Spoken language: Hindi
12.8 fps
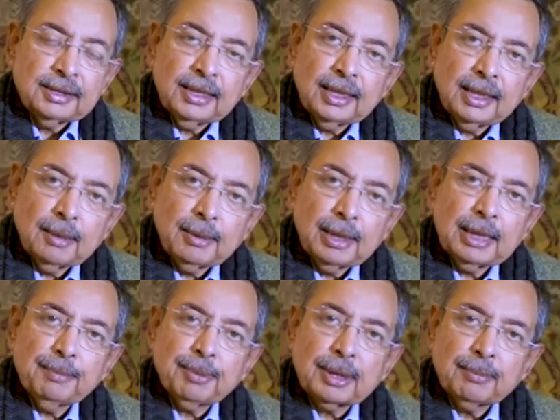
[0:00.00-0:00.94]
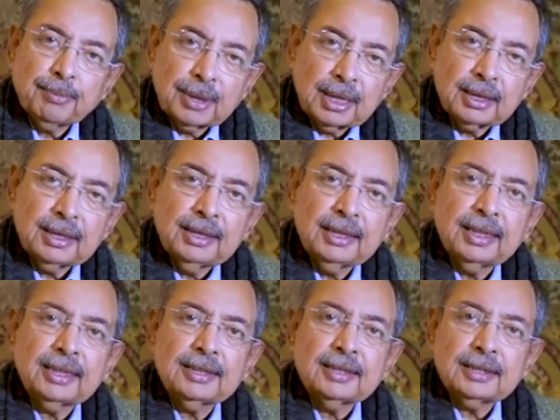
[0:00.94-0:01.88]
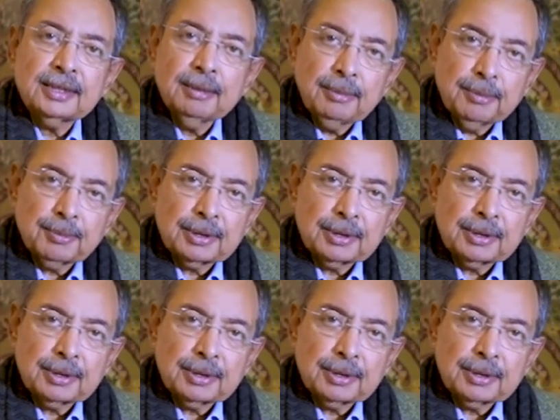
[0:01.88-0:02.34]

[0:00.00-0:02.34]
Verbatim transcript: ये हमारी परंपरा रही है कि जितने भी